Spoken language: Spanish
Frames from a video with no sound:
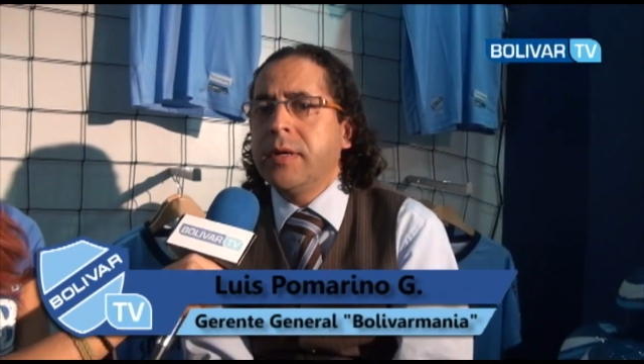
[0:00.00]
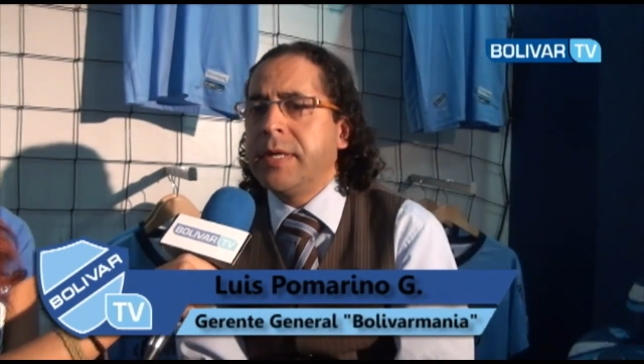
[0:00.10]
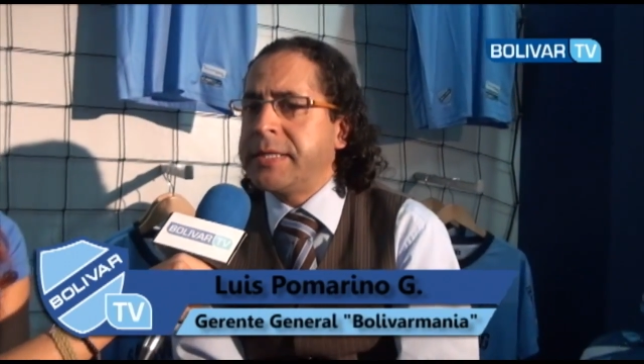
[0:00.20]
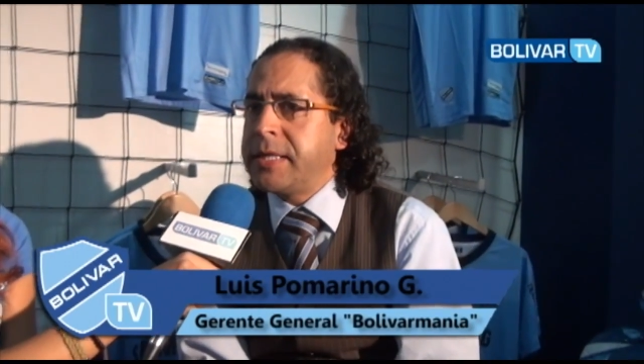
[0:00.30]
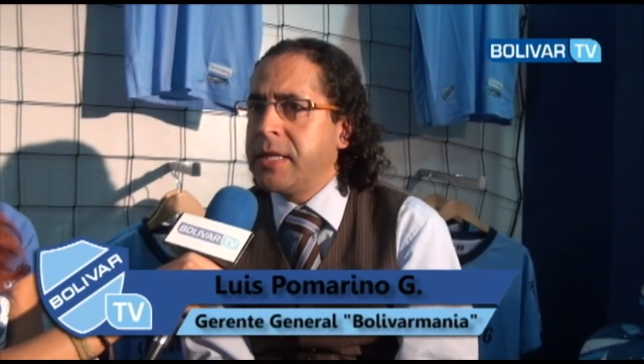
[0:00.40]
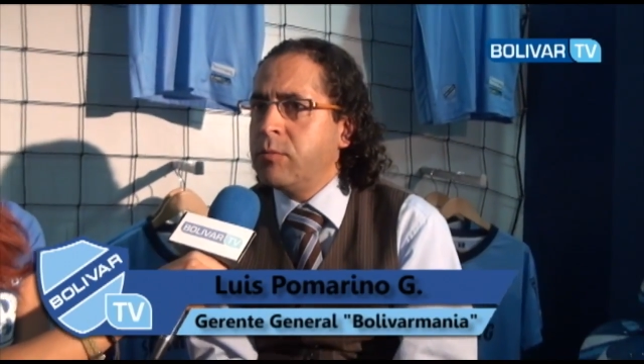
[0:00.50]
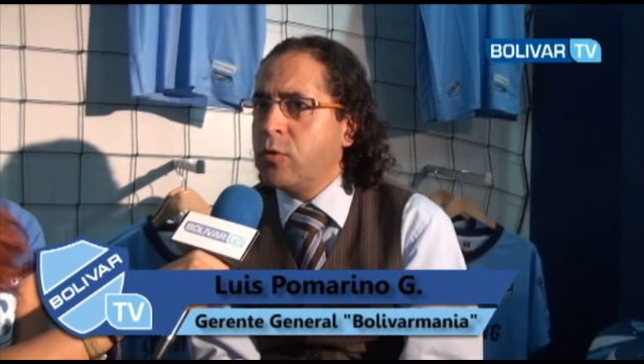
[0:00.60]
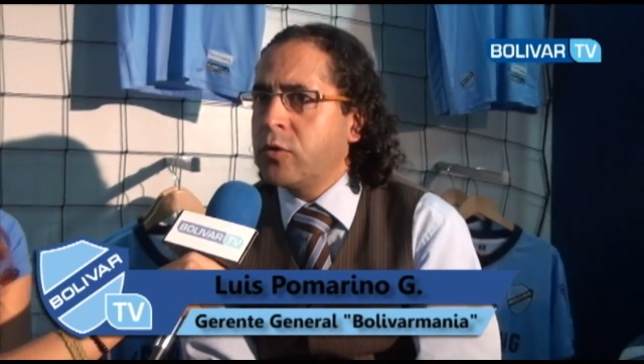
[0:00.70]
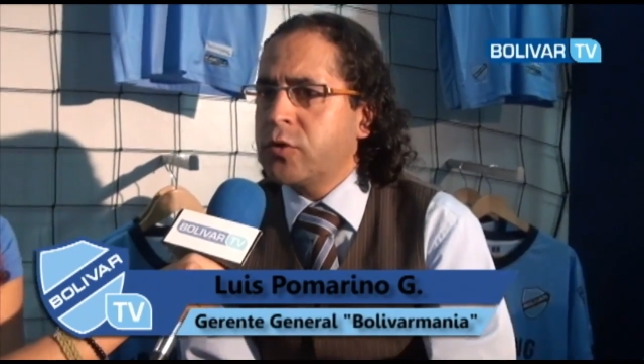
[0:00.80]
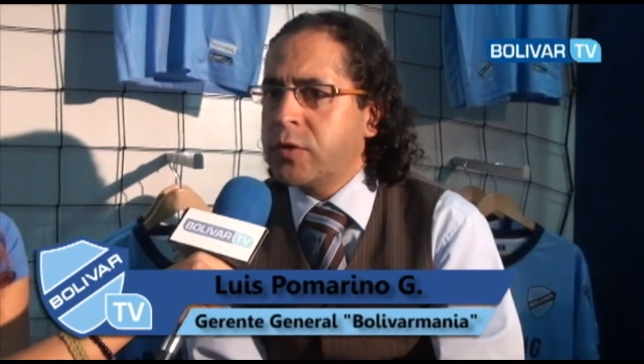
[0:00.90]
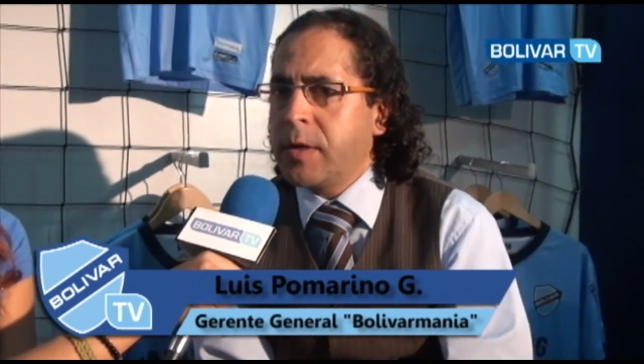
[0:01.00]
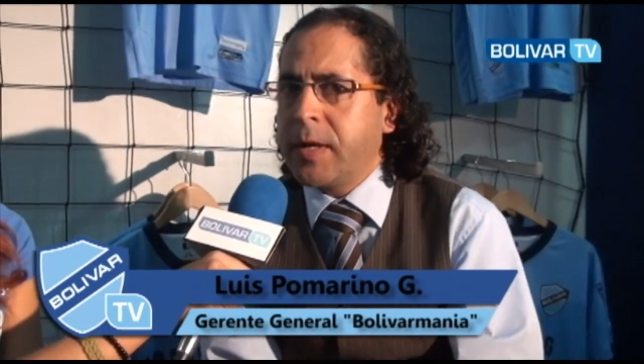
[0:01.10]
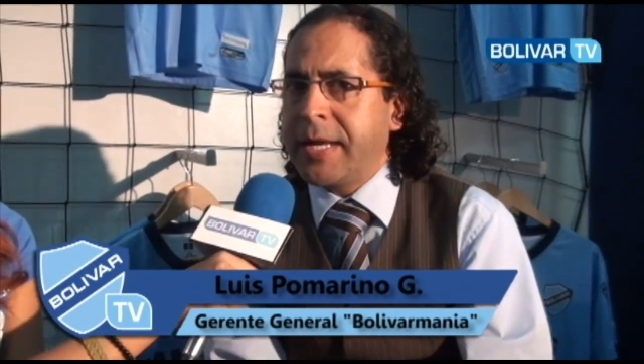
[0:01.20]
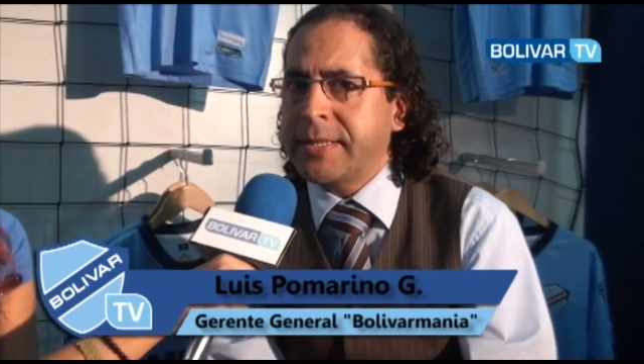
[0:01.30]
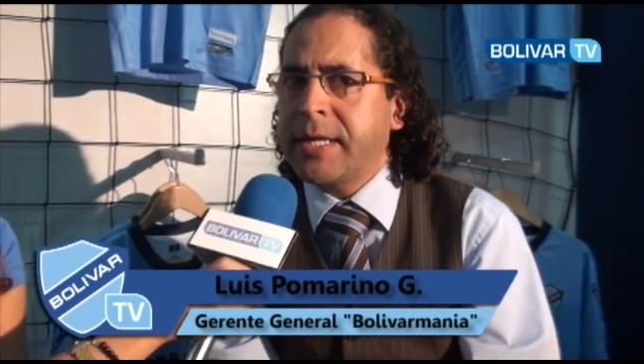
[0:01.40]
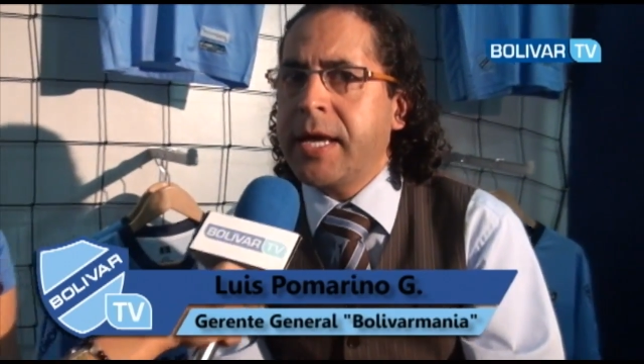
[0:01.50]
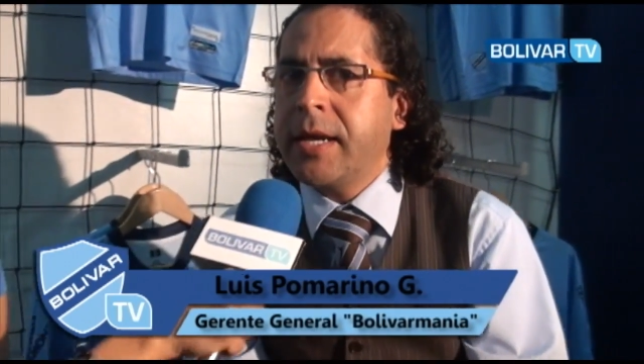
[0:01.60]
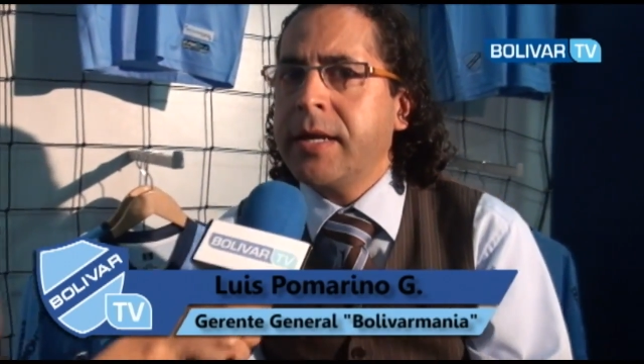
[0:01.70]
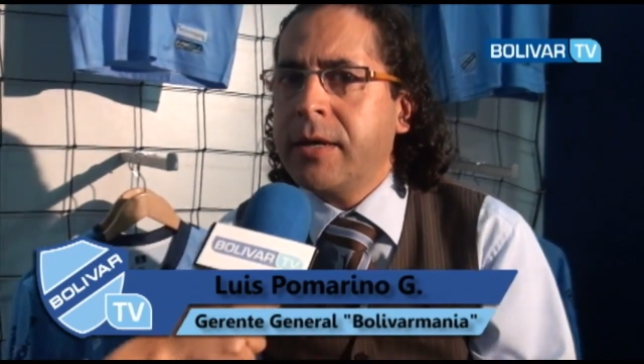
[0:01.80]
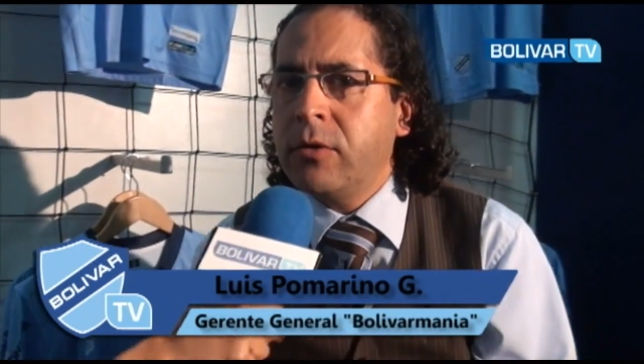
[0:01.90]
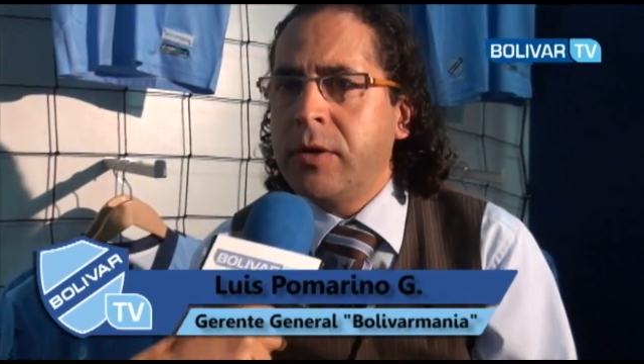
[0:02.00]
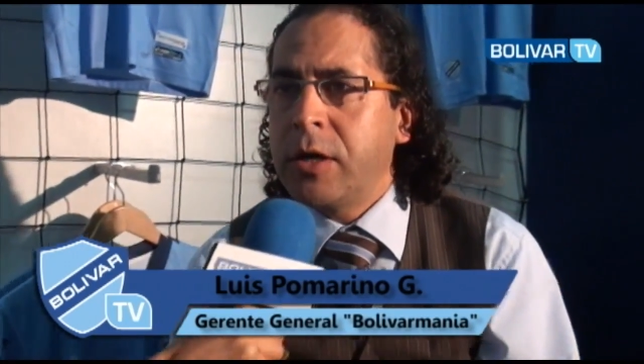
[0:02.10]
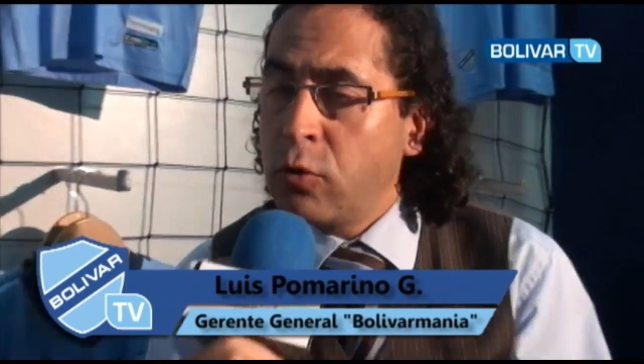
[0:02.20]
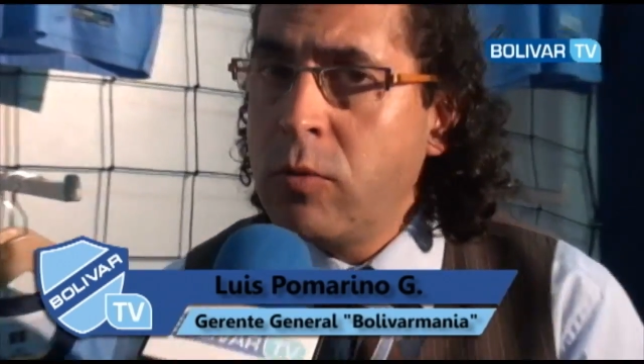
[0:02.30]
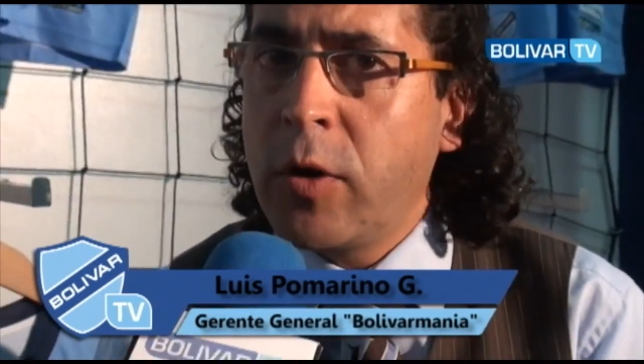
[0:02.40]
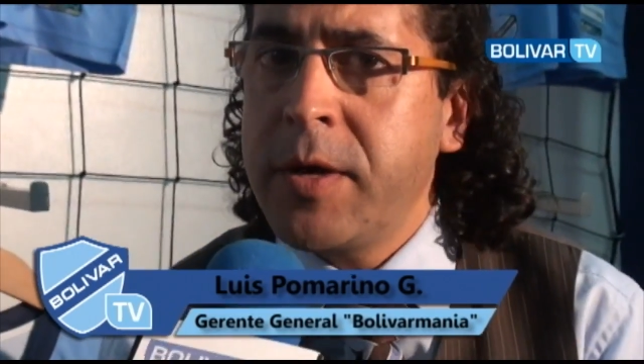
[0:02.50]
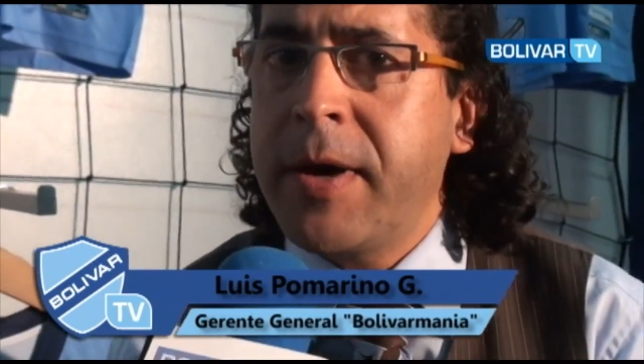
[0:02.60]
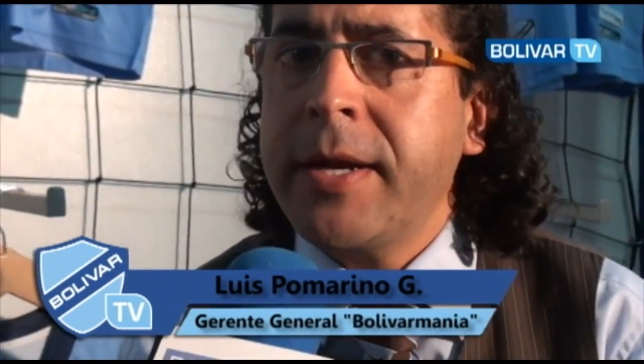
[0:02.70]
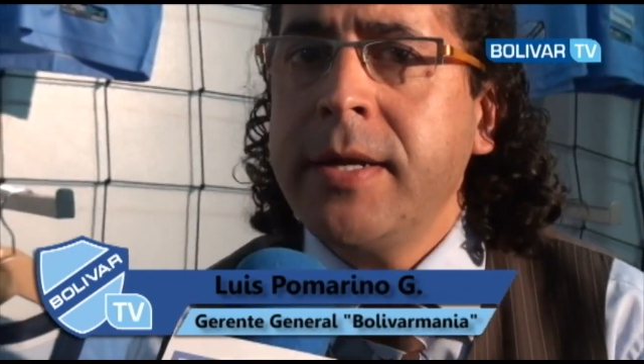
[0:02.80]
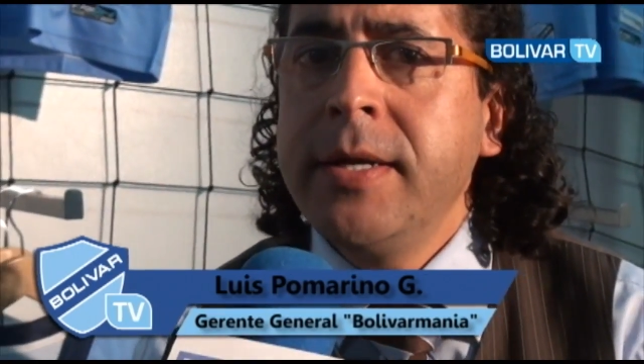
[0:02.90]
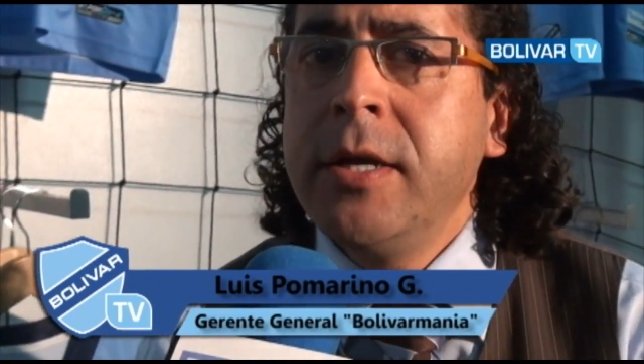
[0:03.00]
decidimos eh, hacer con el Club Bolívar